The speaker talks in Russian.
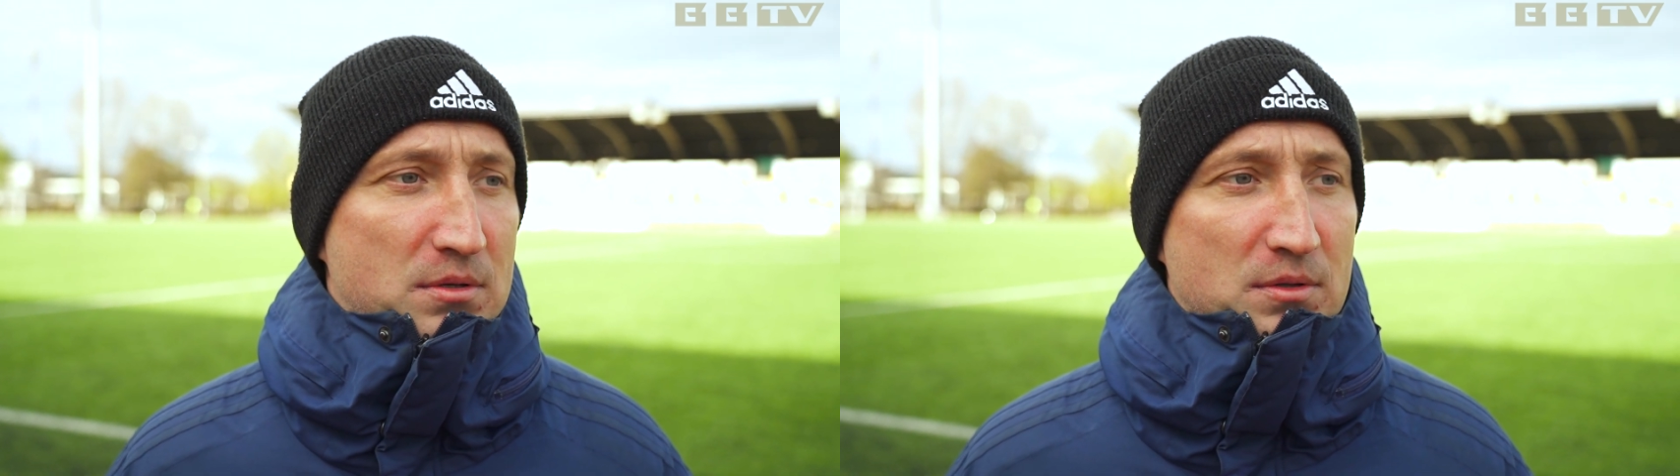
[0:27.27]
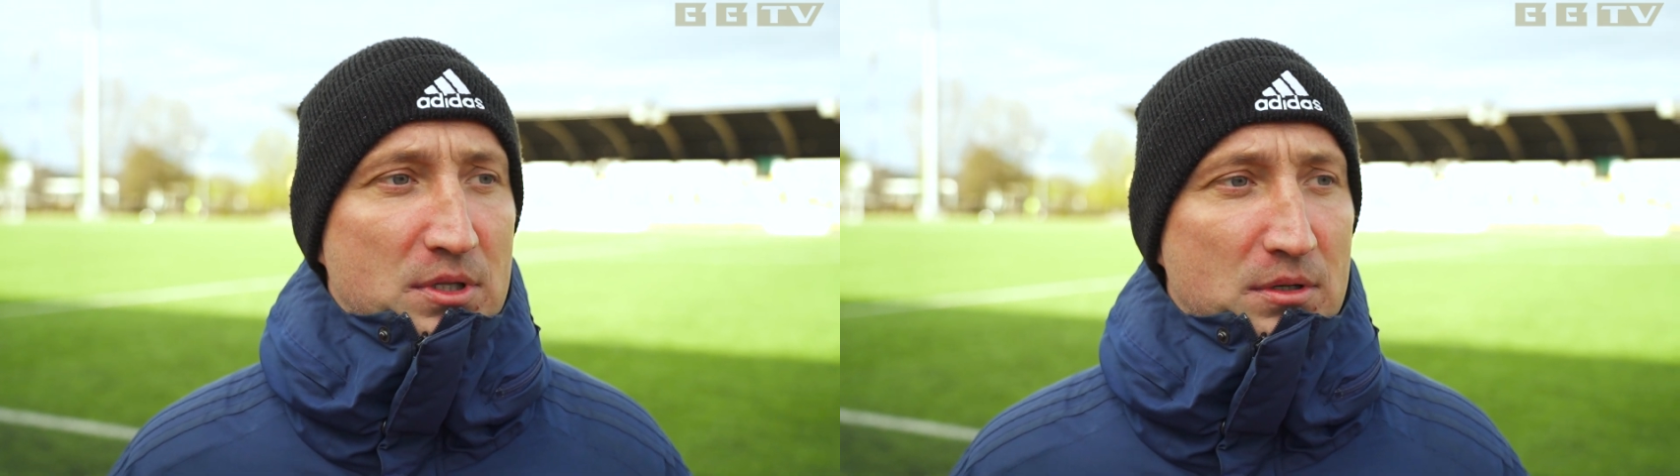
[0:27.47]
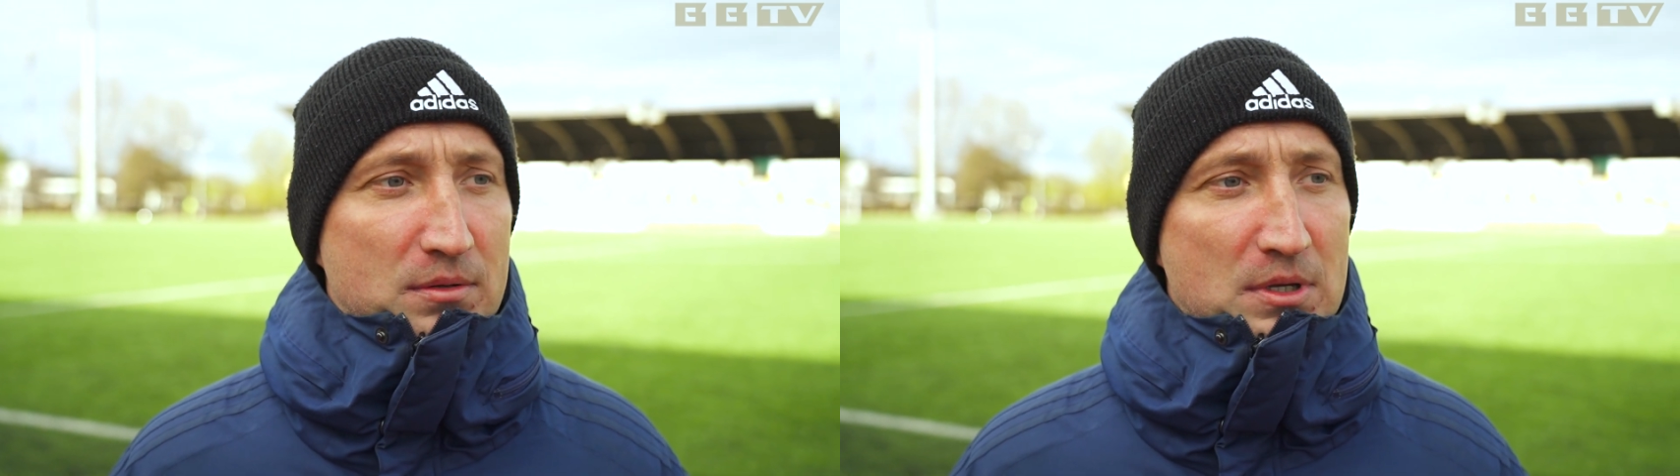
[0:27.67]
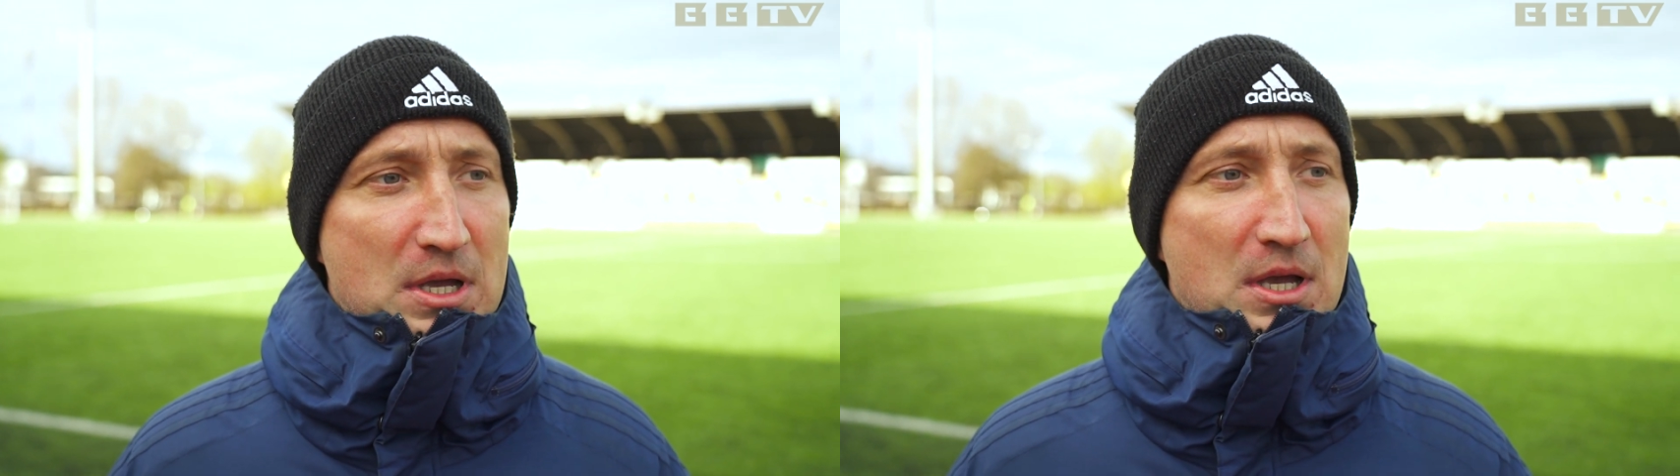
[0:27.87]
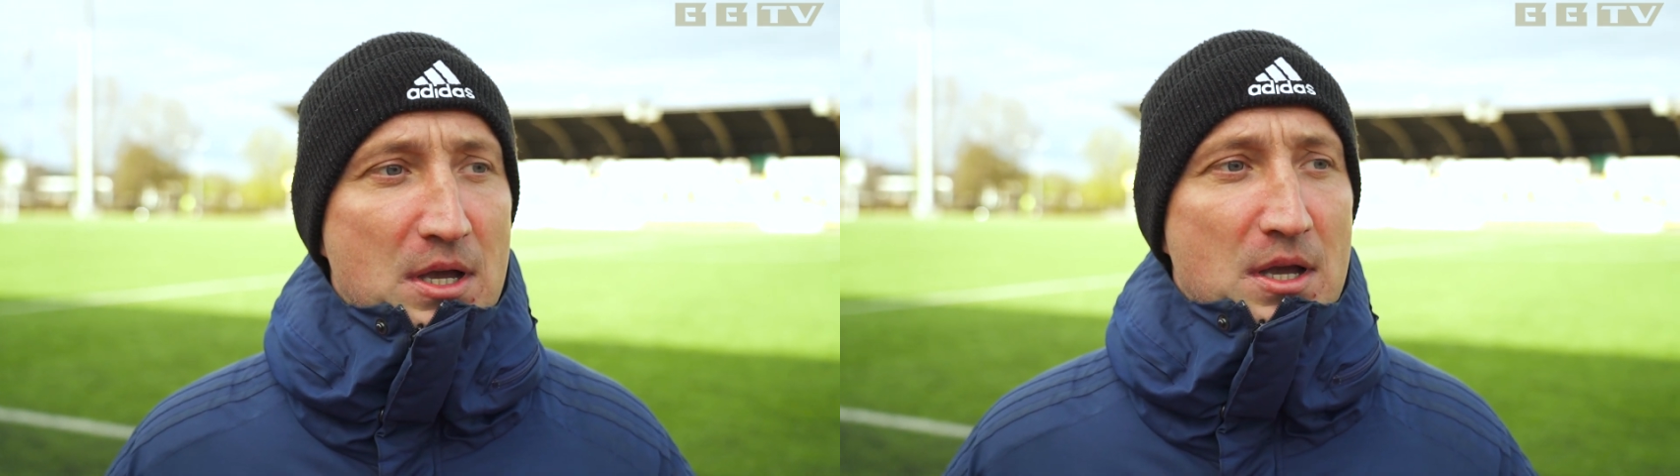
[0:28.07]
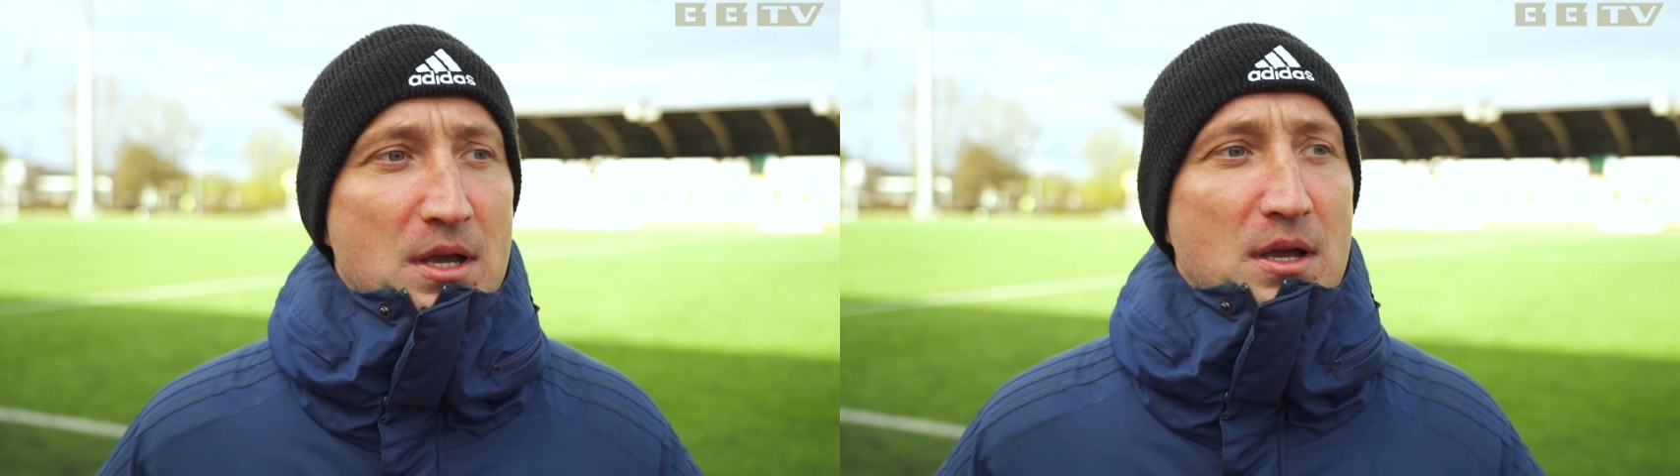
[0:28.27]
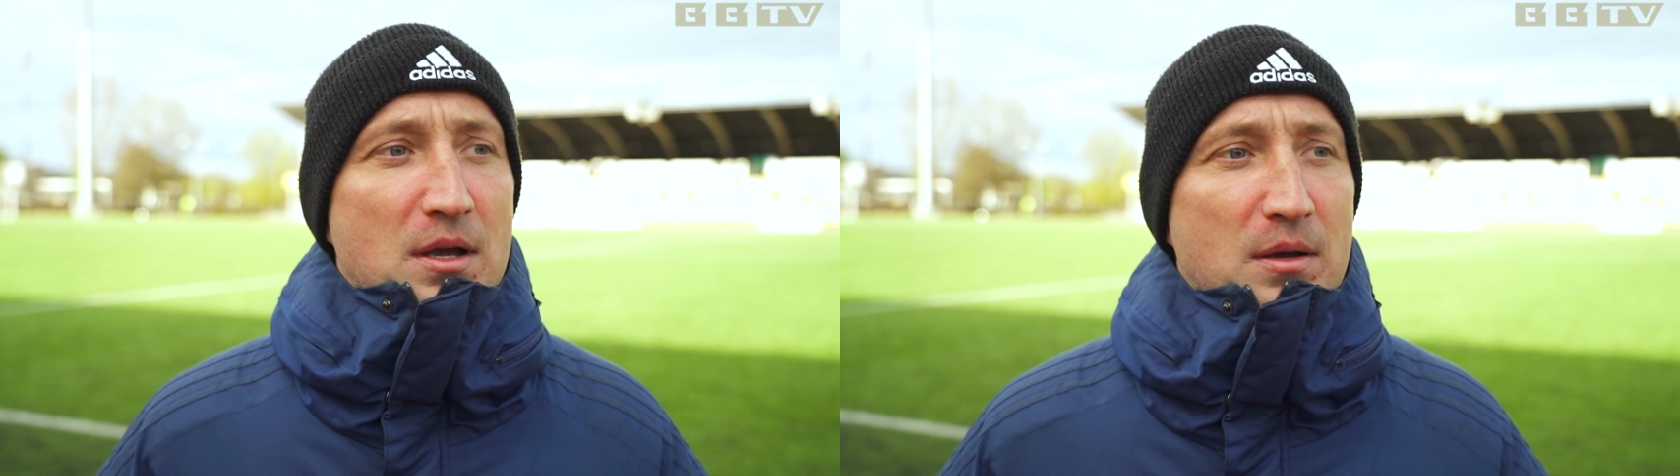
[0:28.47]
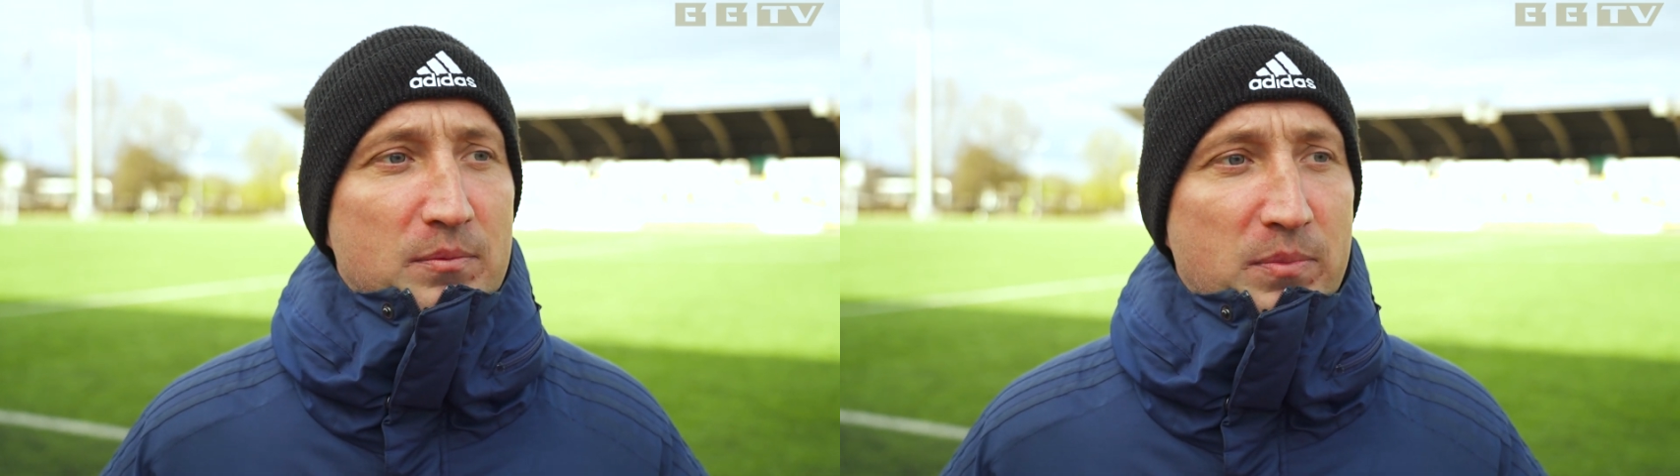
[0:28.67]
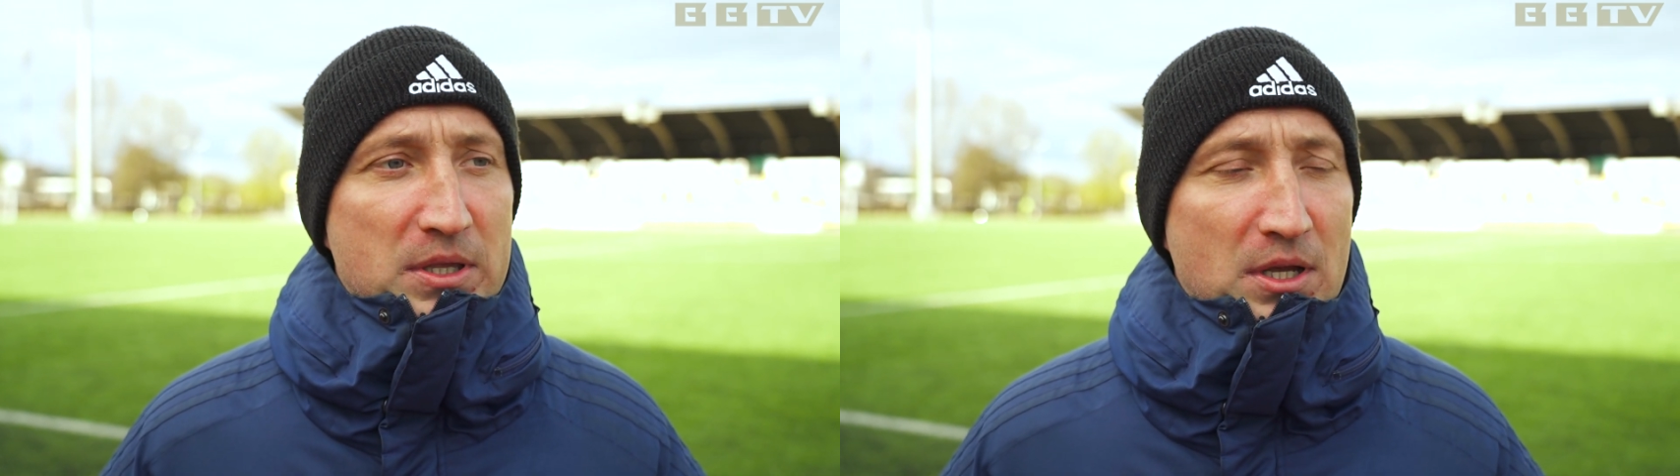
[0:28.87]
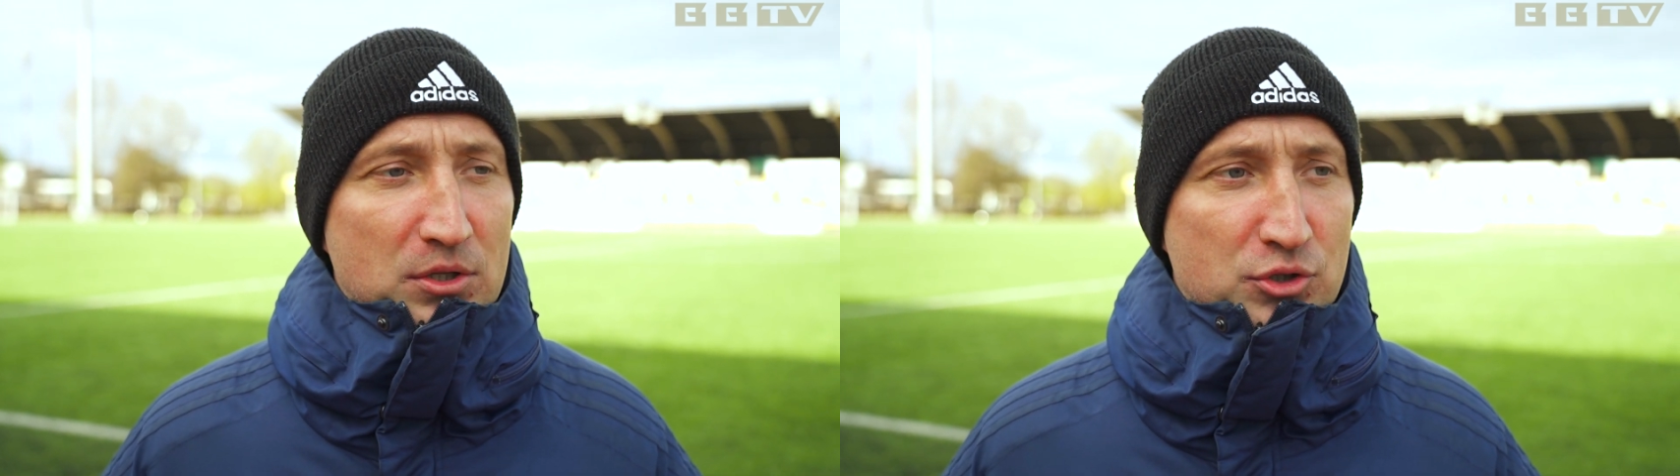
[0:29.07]
Это
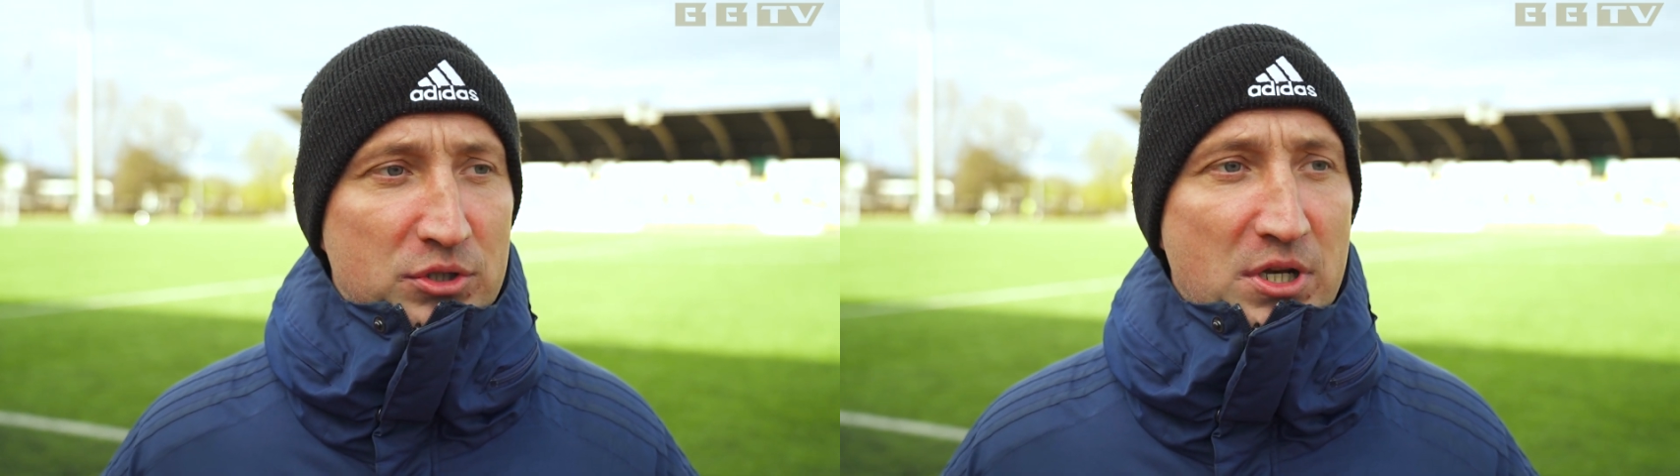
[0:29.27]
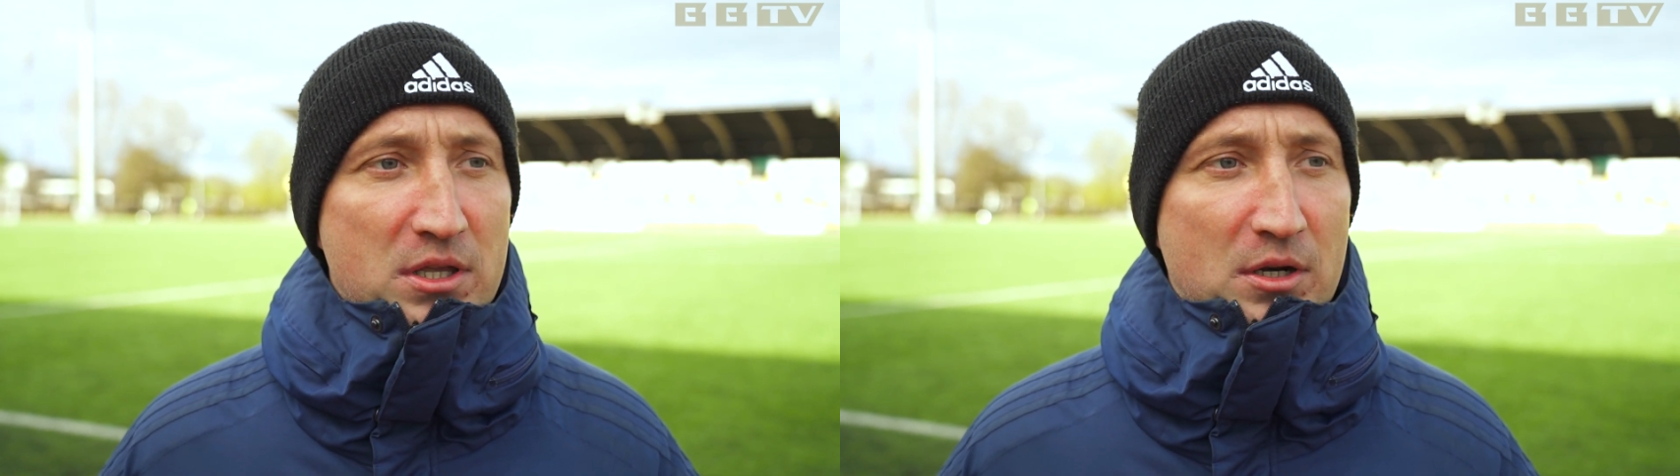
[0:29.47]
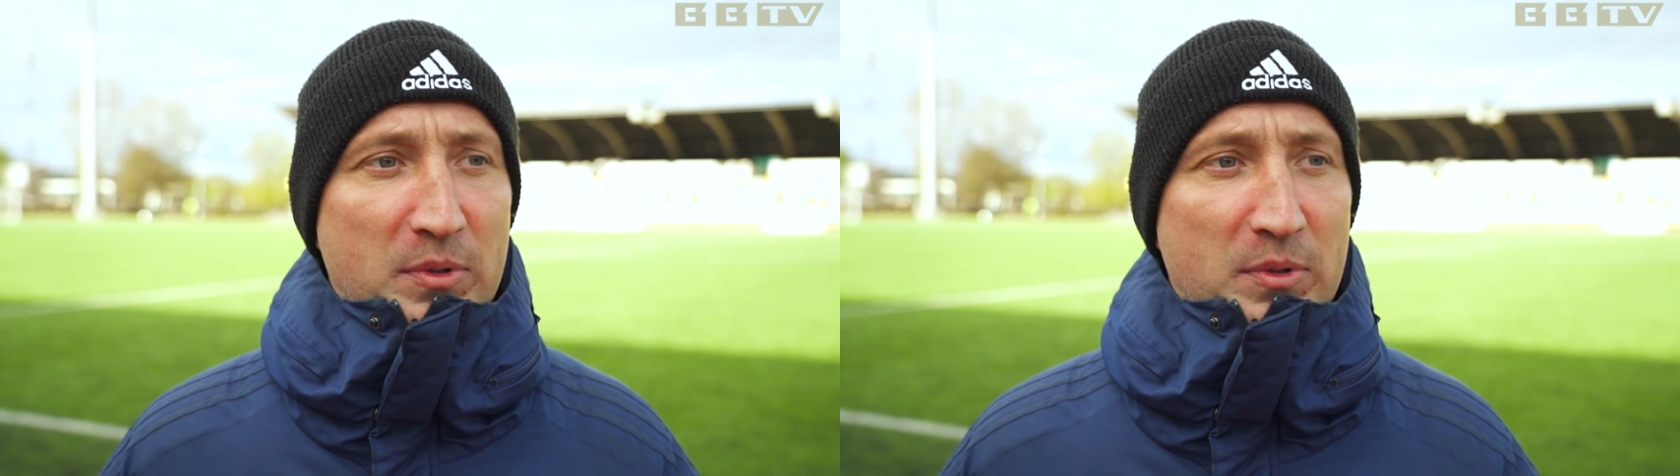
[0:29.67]
понятно, что тренер